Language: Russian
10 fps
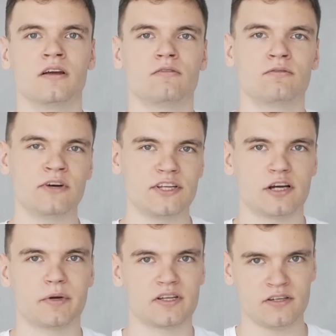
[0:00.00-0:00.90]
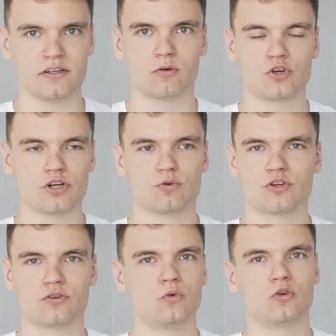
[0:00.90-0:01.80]
в этих процессах уже
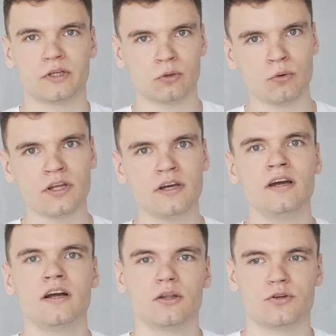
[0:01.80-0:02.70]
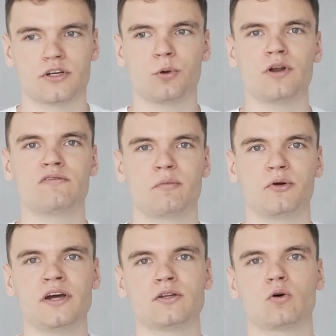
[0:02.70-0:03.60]
существуют потоки, то есть которые
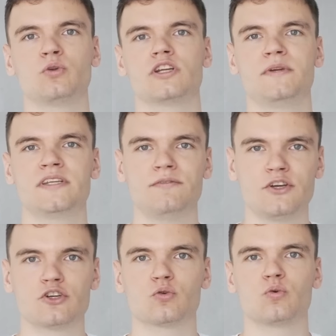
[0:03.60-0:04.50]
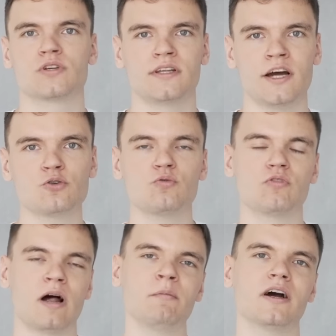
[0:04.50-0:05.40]
выполняют какую-то специфическую задачу
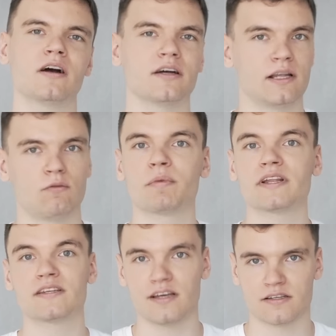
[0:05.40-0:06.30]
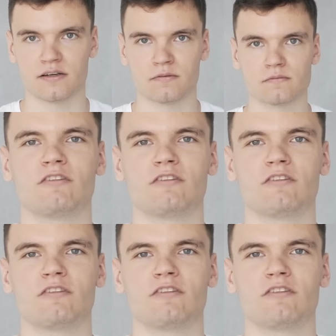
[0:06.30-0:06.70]
в рамках одного процесса.